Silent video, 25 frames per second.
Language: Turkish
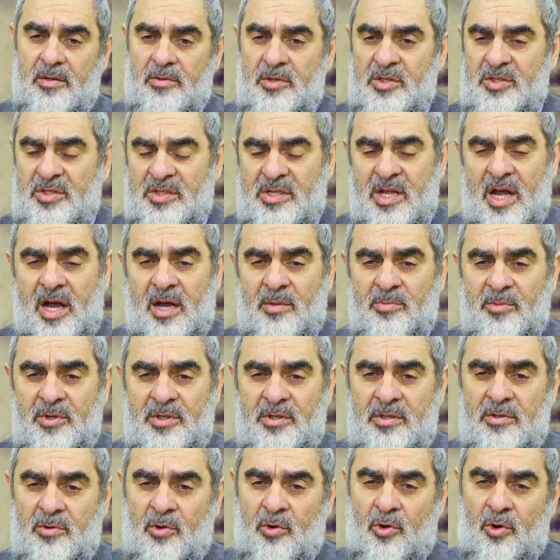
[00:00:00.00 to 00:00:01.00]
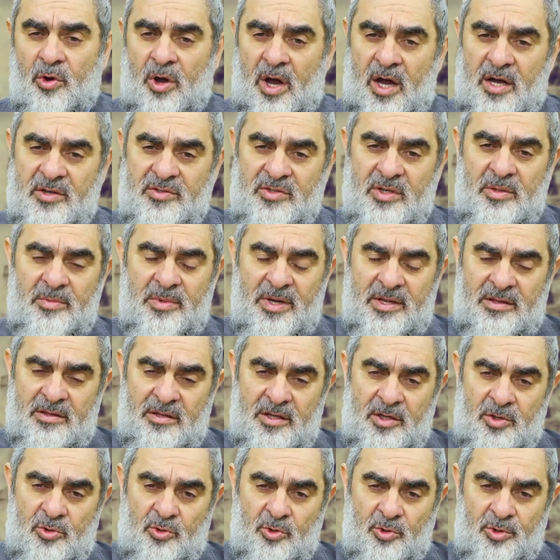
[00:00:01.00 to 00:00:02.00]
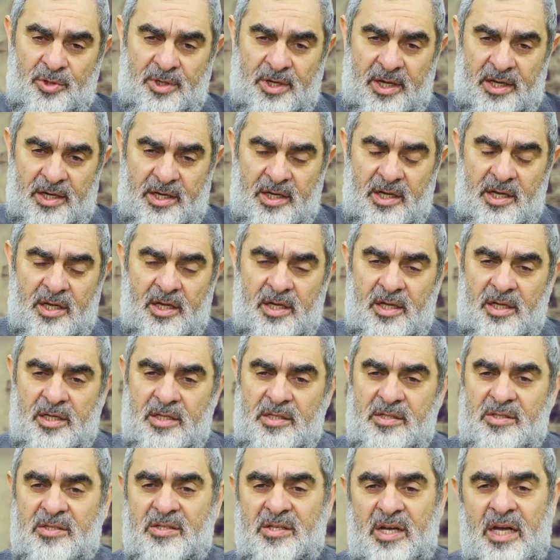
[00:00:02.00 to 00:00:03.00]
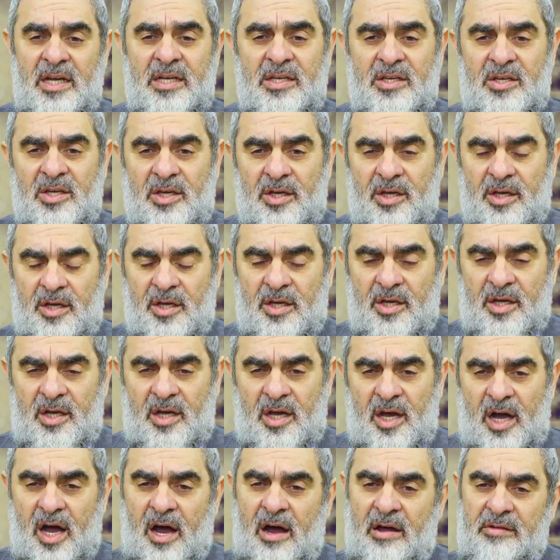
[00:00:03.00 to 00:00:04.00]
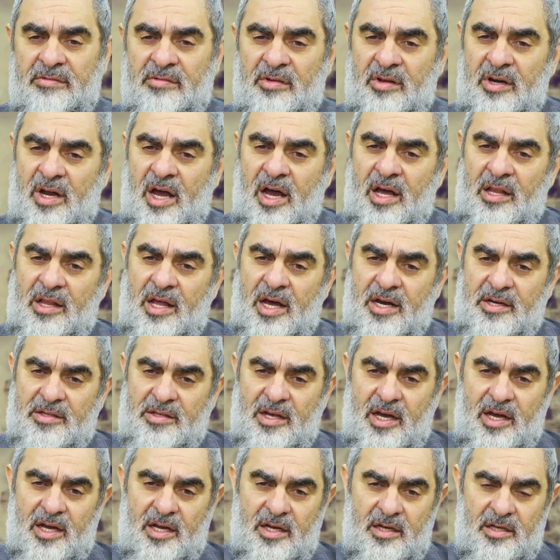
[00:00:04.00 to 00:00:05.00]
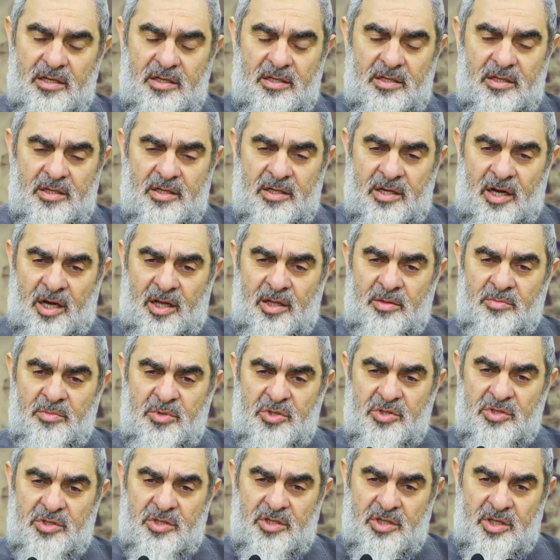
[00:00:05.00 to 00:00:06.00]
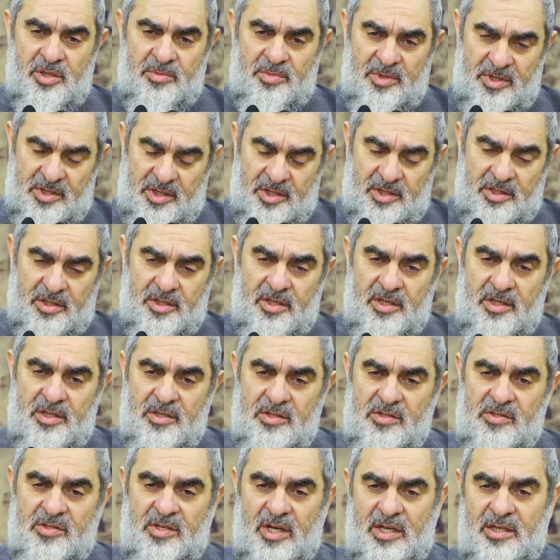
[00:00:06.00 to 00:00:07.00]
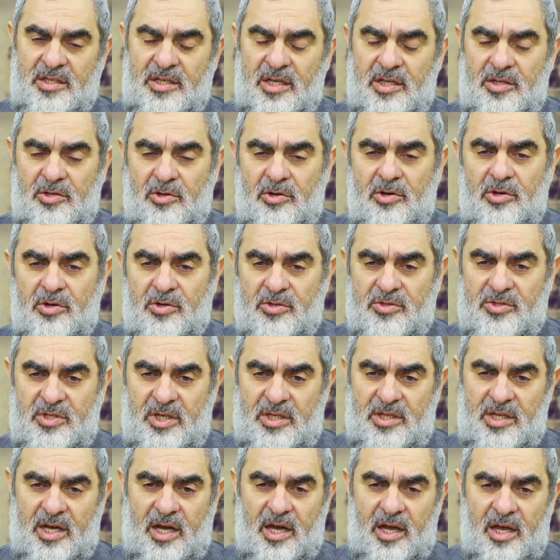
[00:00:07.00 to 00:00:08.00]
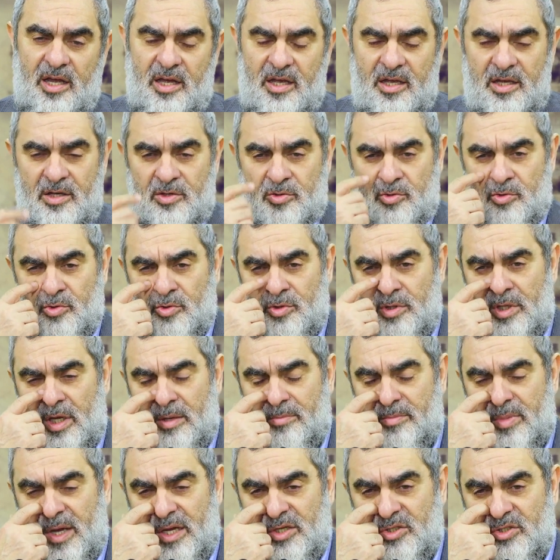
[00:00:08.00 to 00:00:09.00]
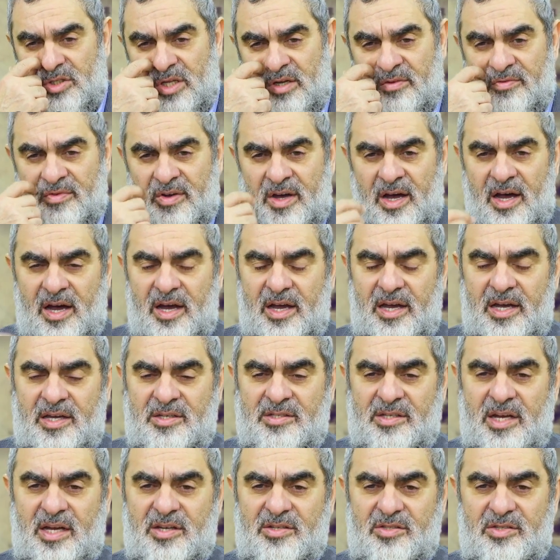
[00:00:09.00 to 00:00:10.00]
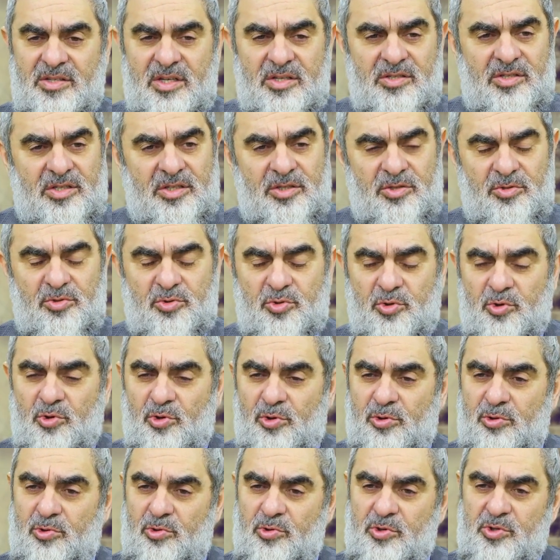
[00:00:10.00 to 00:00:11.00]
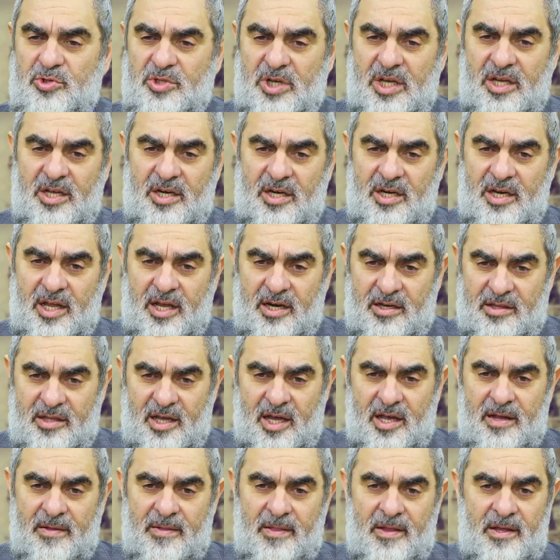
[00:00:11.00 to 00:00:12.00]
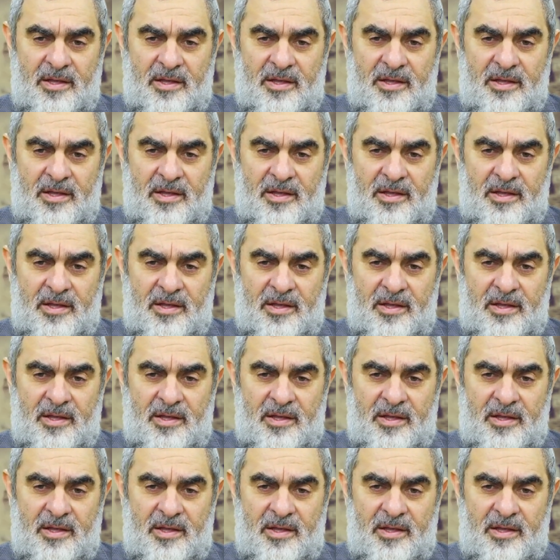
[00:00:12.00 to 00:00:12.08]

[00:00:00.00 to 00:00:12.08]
İslam'ın o azametli günleri sanki hatıralarda kalmış gibidir zannediliyorsa da günde beş defa ezan sesinin duyulduğu şehirlerde